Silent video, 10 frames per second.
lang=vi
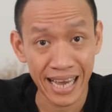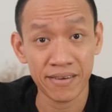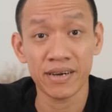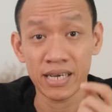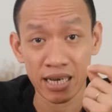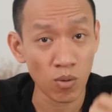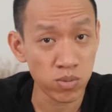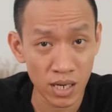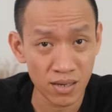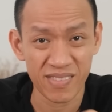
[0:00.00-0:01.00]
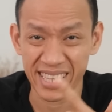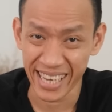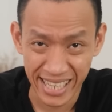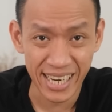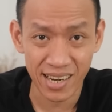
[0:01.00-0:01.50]
thay vì công kích và
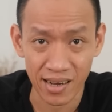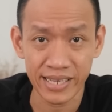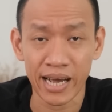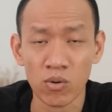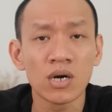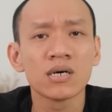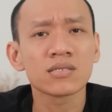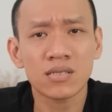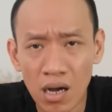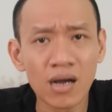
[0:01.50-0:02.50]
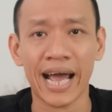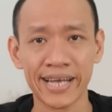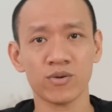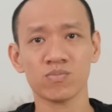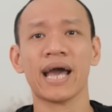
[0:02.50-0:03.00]
chỉ trích lẫn nhau, tất cả
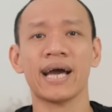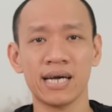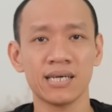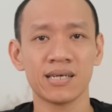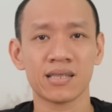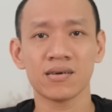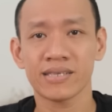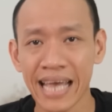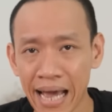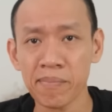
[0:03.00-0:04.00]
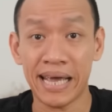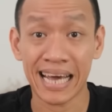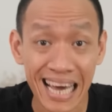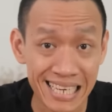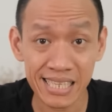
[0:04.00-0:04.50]
chúng ta, từ cha
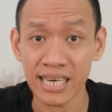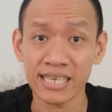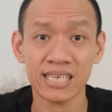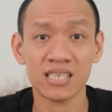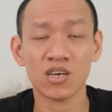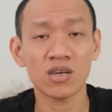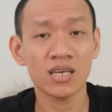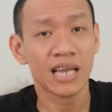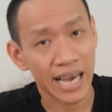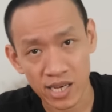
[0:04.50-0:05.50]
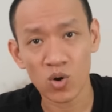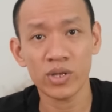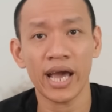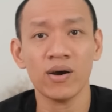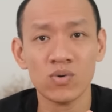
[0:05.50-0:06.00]
mẹ, anh chị cho đến thầy cô
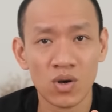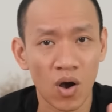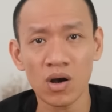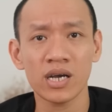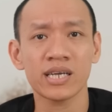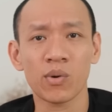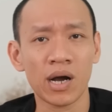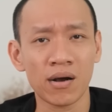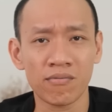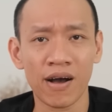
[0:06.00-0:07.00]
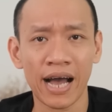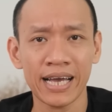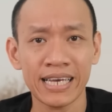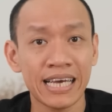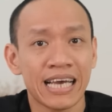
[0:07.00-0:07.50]
giáo, có khi đều cần phải
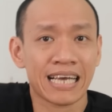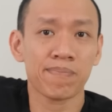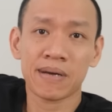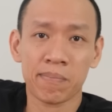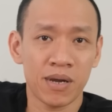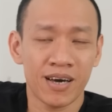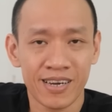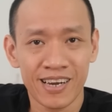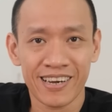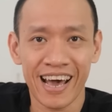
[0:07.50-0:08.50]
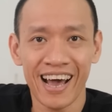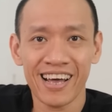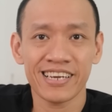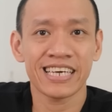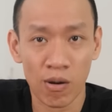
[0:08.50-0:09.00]
cấp cặp lên
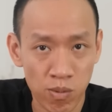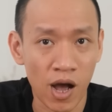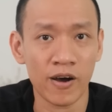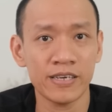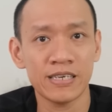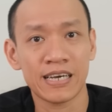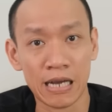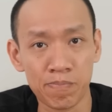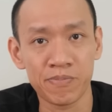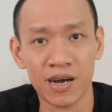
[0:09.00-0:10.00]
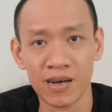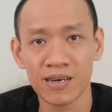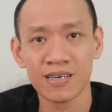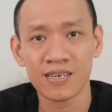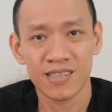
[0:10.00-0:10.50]
để đi học hỏi, cập nhật,
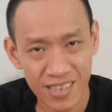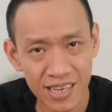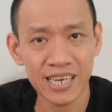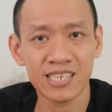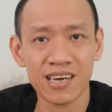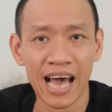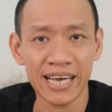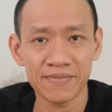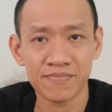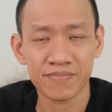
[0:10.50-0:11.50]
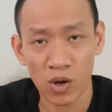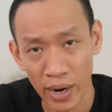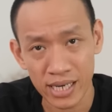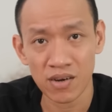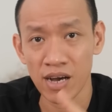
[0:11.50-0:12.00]
thích nghi trở lại, để
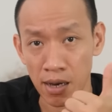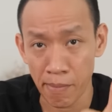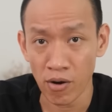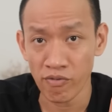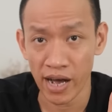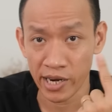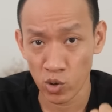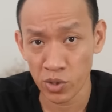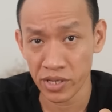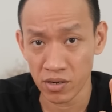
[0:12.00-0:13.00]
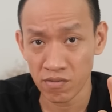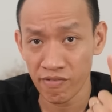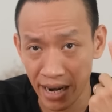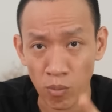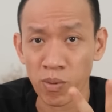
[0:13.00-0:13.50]
quay trở về bảo vệ, nuôi dưỡng
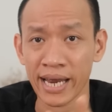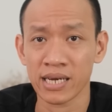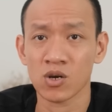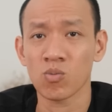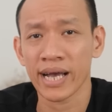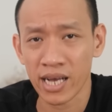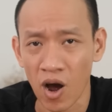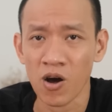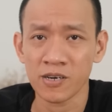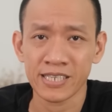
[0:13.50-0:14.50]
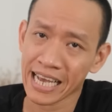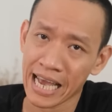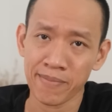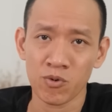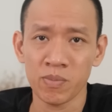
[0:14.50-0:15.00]
và đồng hành cùng các con, các
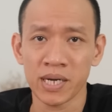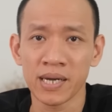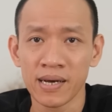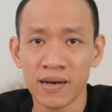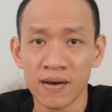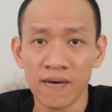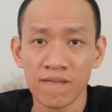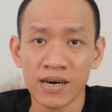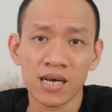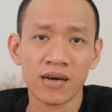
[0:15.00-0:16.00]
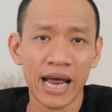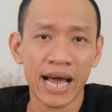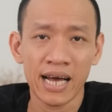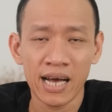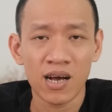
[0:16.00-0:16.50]
em của mình. Và thật
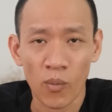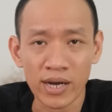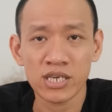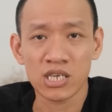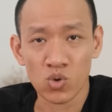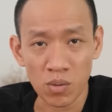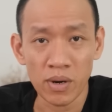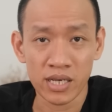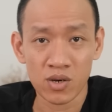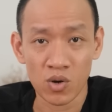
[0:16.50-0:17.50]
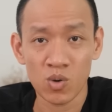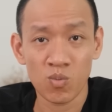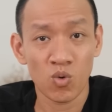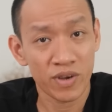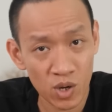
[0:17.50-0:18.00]
ra, quá trình chuẩn bị cho nội
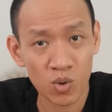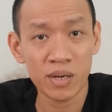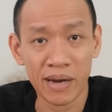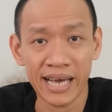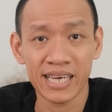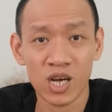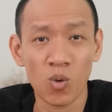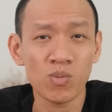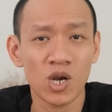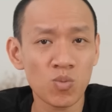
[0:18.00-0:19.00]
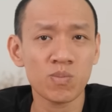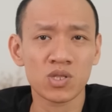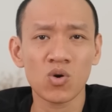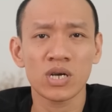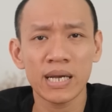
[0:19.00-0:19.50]
dung của video clip này cũng là lúc mà
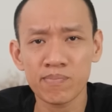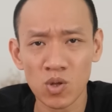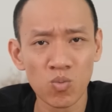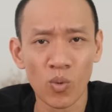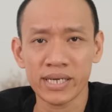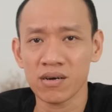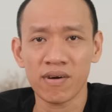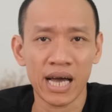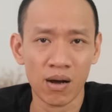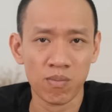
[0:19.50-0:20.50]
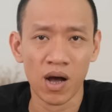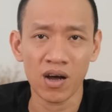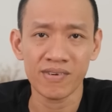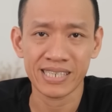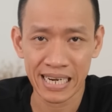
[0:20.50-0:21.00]
tôi nghiêm túc quay trở về học
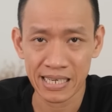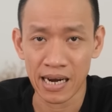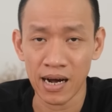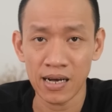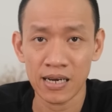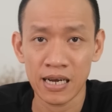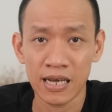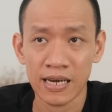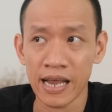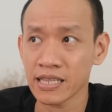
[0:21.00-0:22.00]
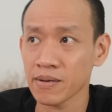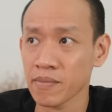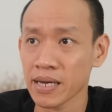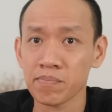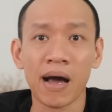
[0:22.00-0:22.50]
hỏi và trăn trở để tìm
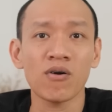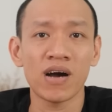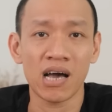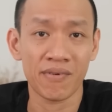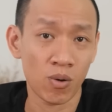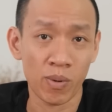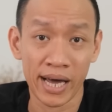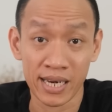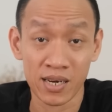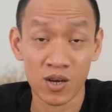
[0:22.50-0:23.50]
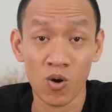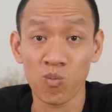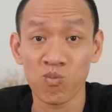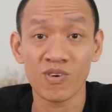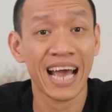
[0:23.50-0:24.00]
cách bảo vệ và đồng hành
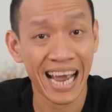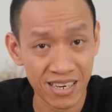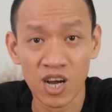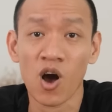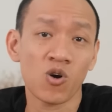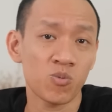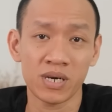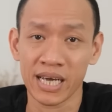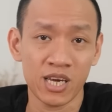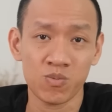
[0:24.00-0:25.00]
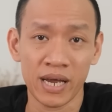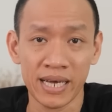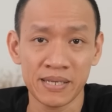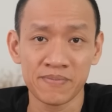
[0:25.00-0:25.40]
cùng với hai đứa con của mình ngay lúc này.